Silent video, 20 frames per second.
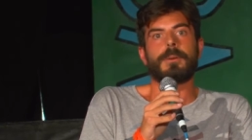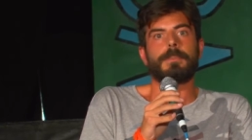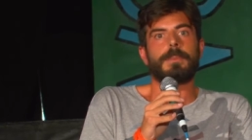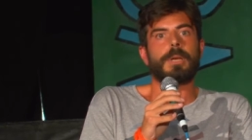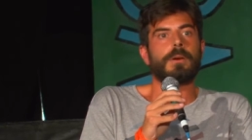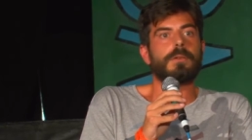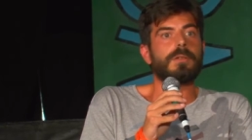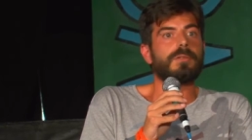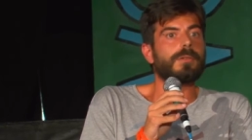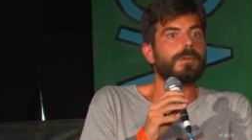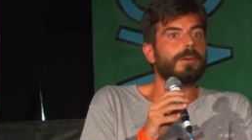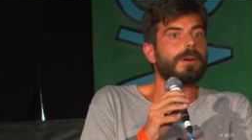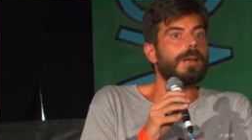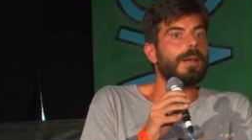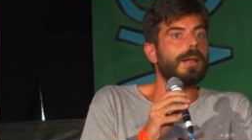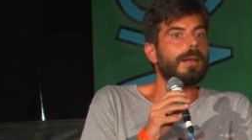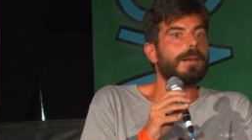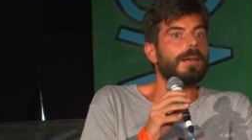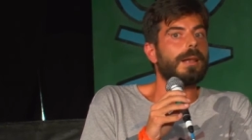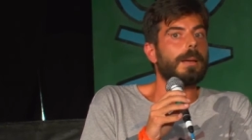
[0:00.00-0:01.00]
Abbiamo visto
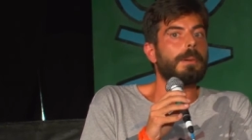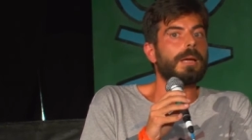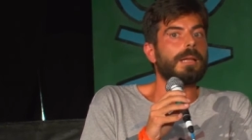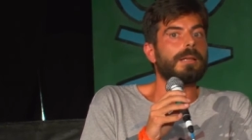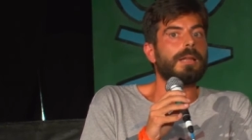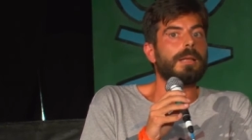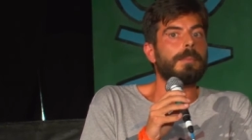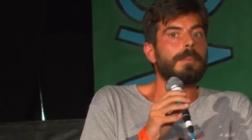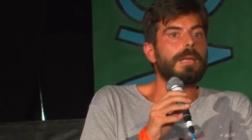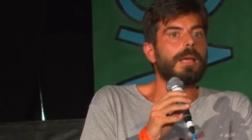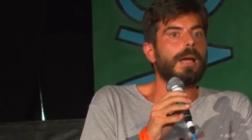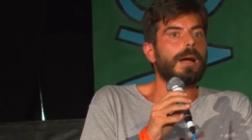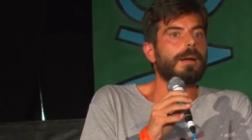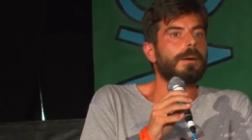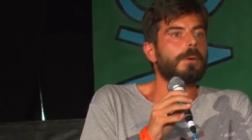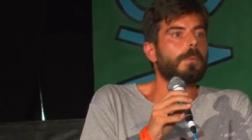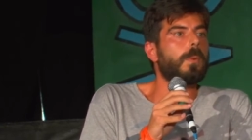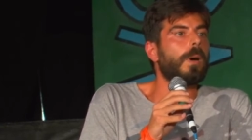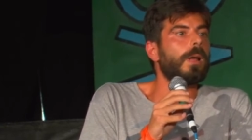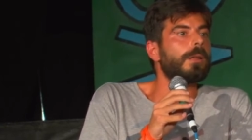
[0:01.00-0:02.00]
che la pandemia,
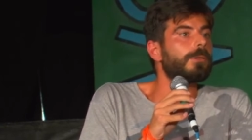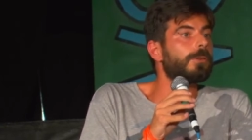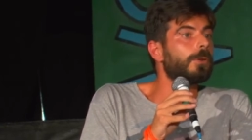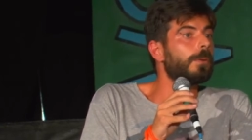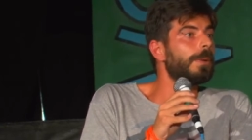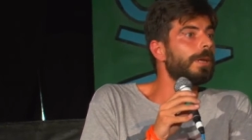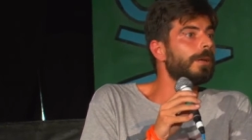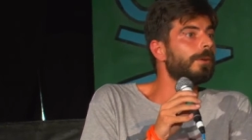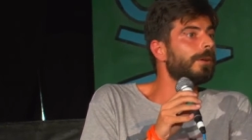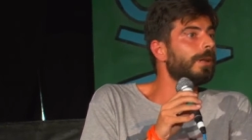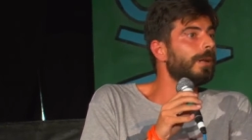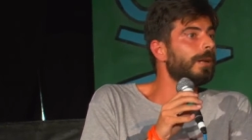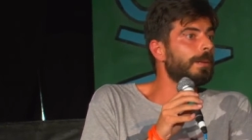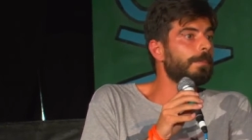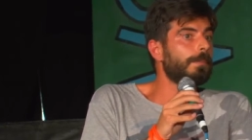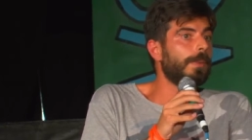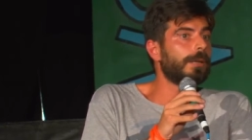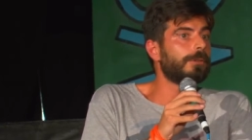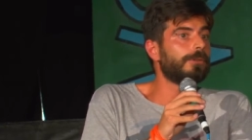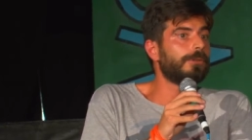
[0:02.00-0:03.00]
quantomeno
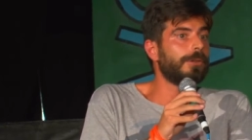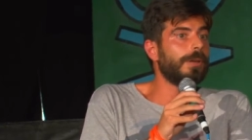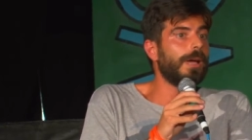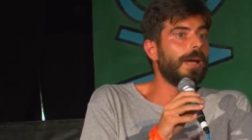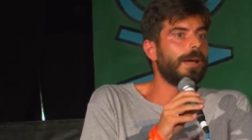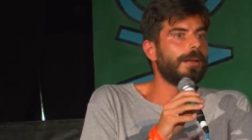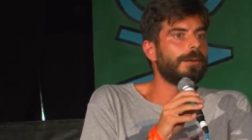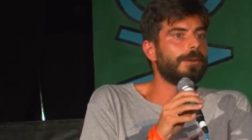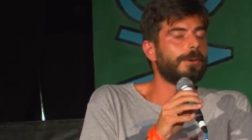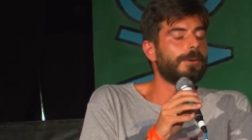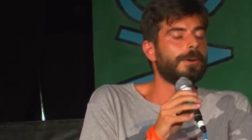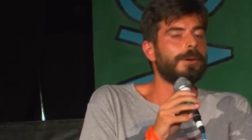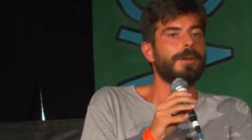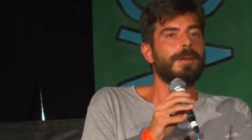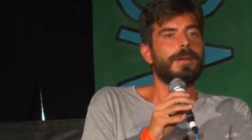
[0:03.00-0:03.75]
nell'immaginario